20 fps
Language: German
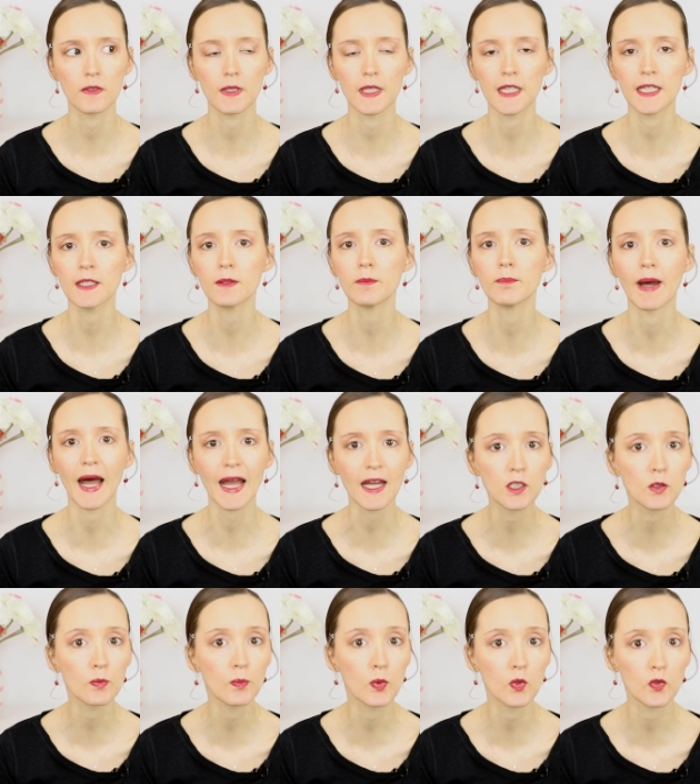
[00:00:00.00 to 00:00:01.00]
in
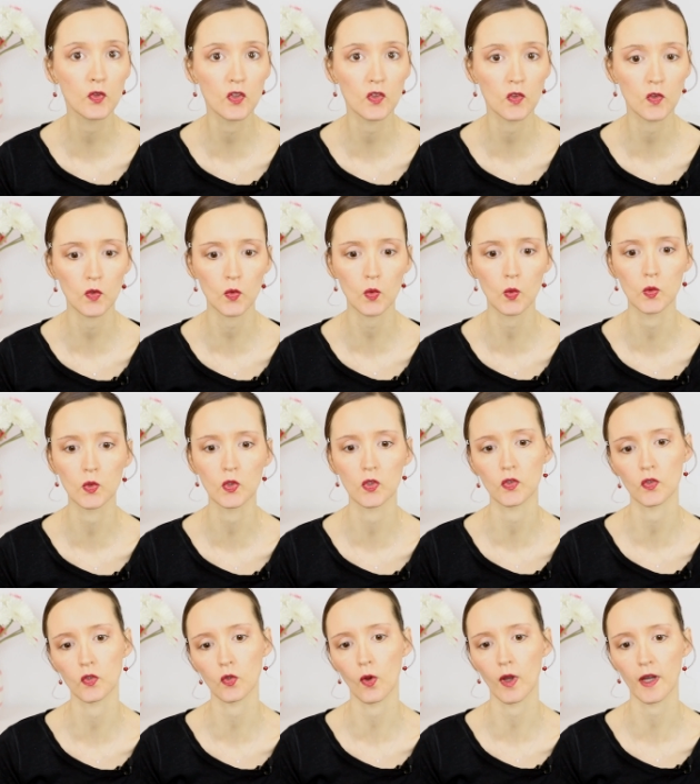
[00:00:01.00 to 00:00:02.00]

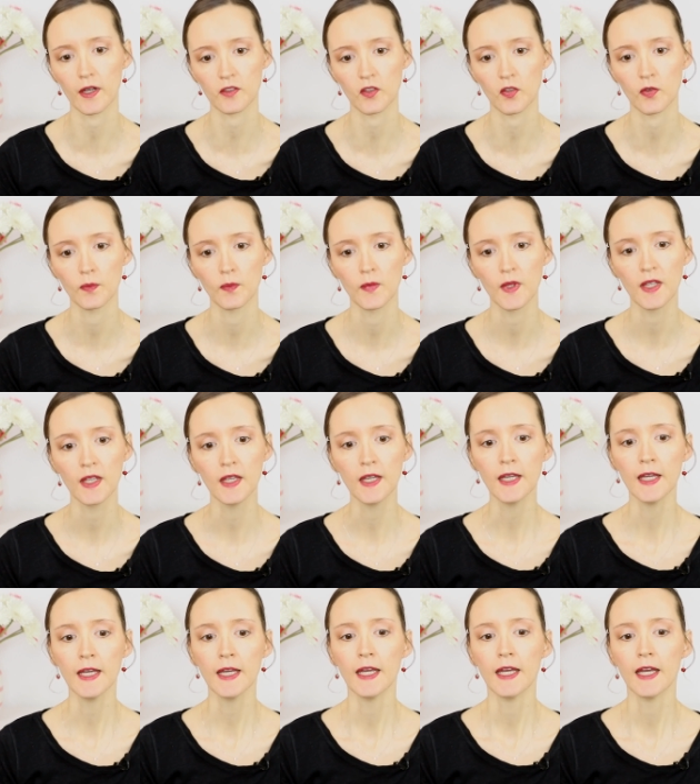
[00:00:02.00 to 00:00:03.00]
Machtpositionen sorgt.
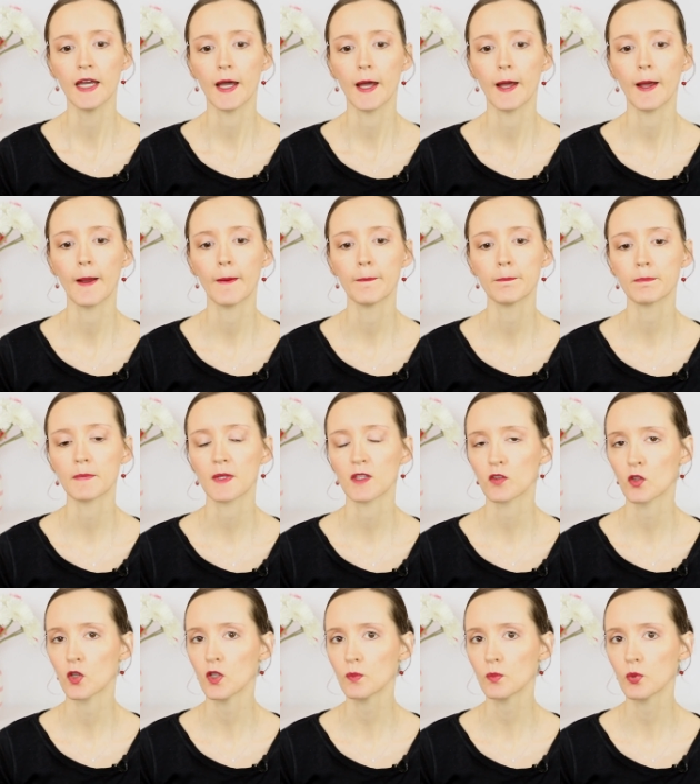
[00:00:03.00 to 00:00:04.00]
Ähm,
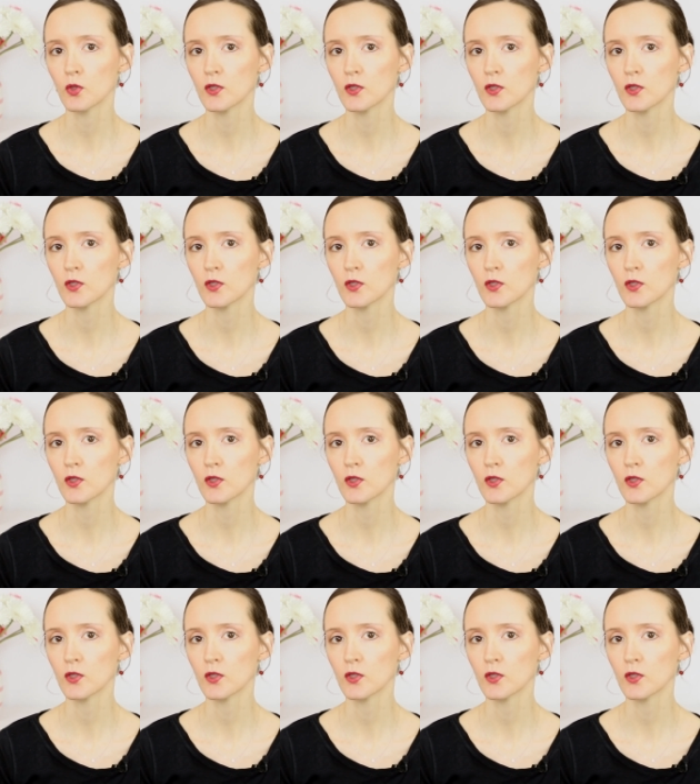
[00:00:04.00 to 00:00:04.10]
das können